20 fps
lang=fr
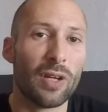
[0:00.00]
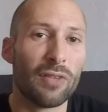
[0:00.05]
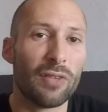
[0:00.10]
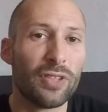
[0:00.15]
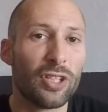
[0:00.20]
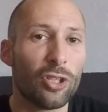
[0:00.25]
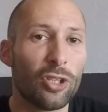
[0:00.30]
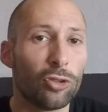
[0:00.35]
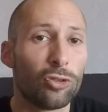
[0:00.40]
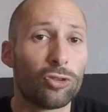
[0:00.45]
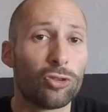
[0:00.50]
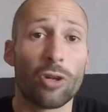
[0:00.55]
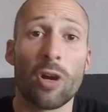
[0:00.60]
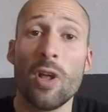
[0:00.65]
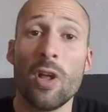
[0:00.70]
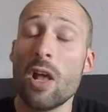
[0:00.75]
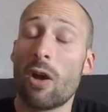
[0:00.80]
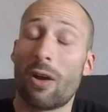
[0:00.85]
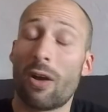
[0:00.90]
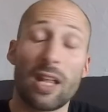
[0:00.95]
vidéo sur
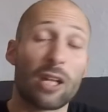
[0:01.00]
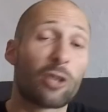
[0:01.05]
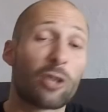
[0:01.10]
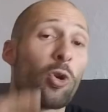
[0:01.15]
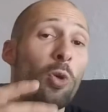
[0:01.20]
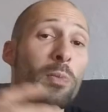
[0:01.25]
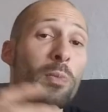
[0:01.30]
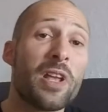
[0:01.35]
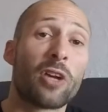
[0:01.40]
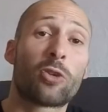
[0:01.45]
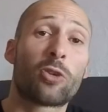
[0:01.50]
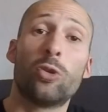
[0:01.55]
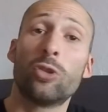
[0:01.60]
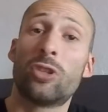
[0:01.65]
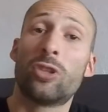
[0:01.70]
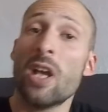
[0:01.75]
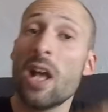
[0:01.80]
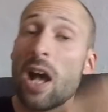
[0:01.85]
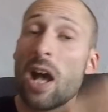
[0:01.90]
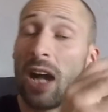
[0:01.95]
voilà combien coûte
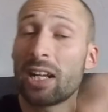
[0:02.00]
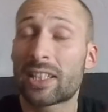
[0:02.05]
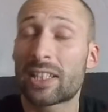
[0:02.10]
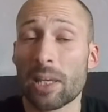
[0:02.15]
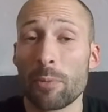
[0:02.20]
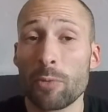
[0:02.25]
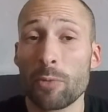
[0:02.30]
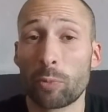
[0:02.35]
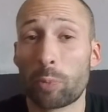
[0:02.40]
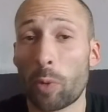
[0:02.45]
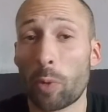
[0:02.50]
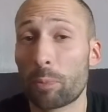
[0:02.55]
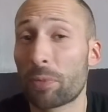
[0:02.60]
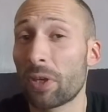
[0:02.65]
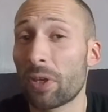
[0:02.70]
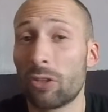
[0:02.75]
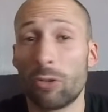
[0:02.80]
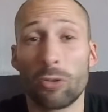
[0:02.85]
un camion pompier,